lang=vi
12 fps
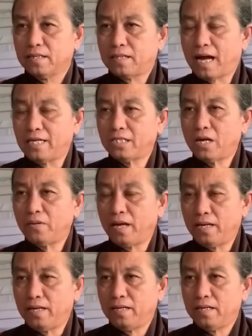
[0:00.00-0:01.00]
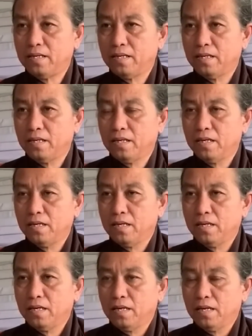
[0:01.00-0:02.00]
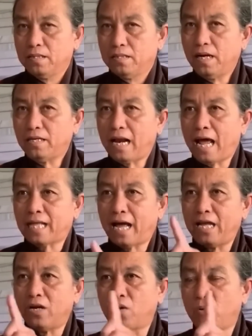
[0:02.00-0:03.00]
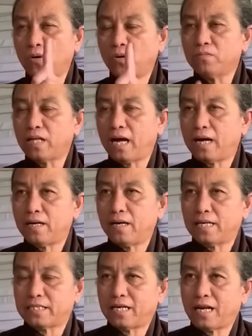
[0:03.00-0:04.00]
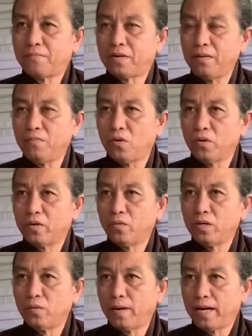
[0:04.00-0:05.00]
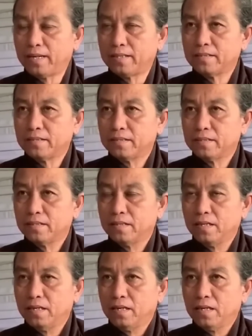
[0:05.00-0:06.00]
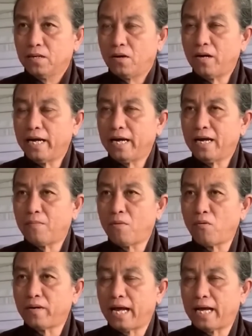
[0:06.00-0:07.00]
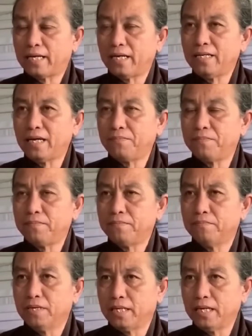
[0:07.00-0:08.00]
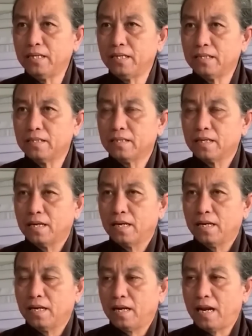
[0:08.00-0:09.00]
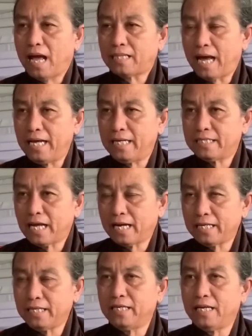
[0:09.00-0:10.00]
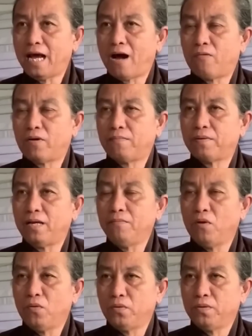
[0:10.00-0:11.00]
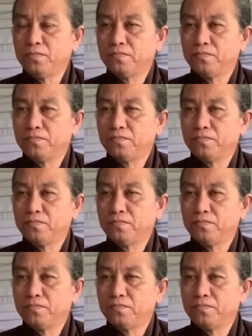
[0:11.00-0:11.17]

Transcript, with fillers: tại sao vậy tức là thầy của chúng ta đó là sanh năm kỷ mùi nha quý cô bác có nghĩa là 1919 là thầy sanh vào năm kỷ mùi